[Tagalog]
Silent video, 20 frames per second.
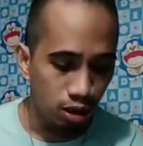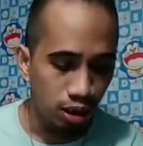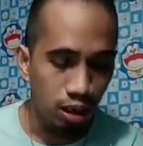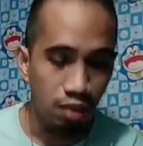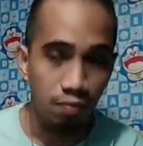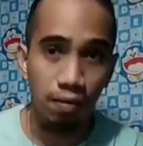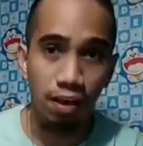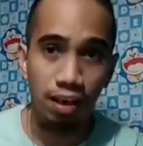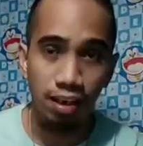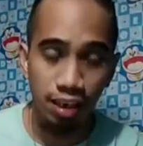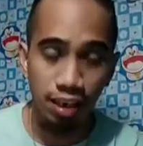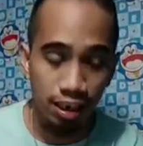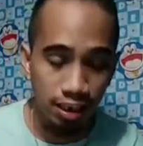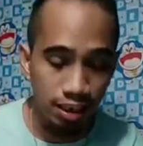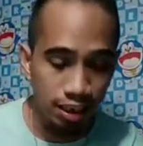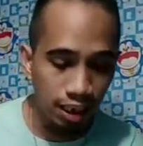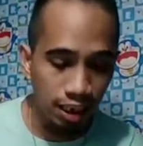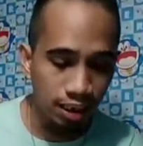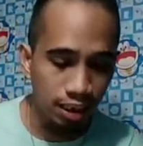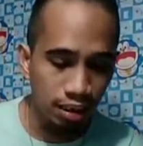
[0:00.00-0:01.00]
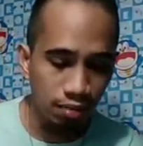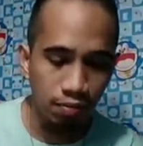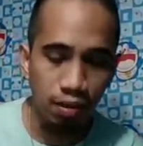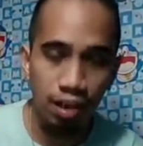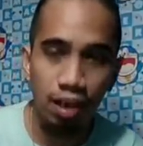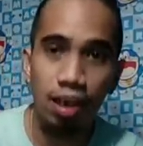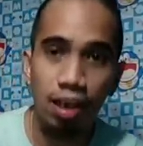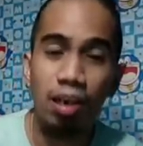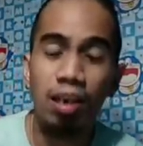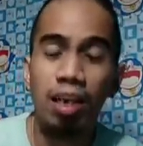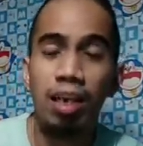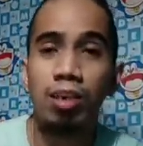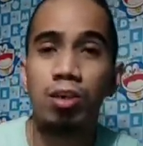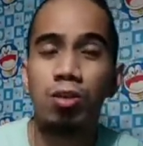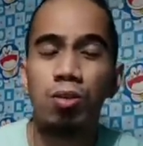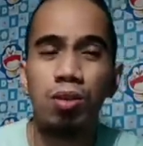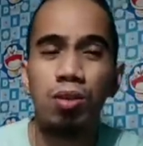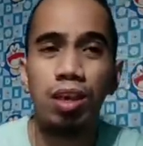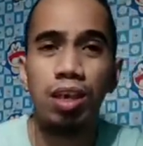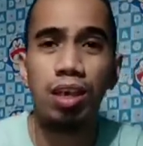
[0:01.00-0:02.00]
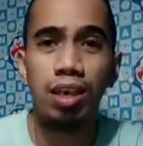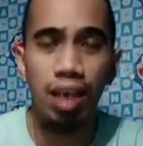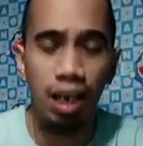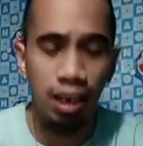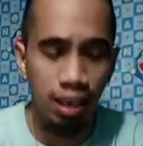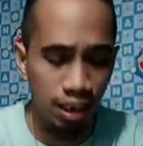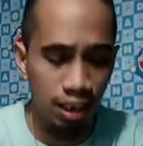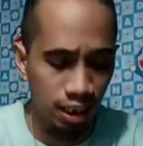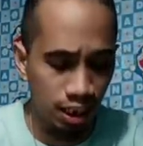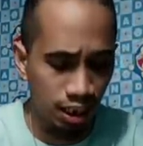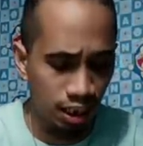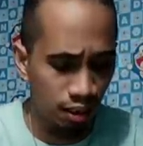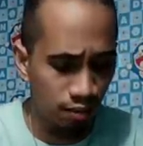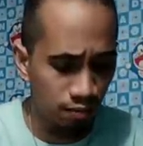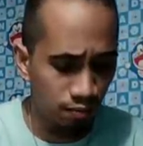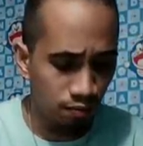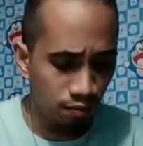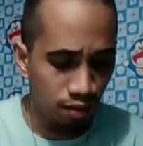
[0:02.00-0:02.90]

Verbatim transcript: na pangdagdag sa mga exotic natin eh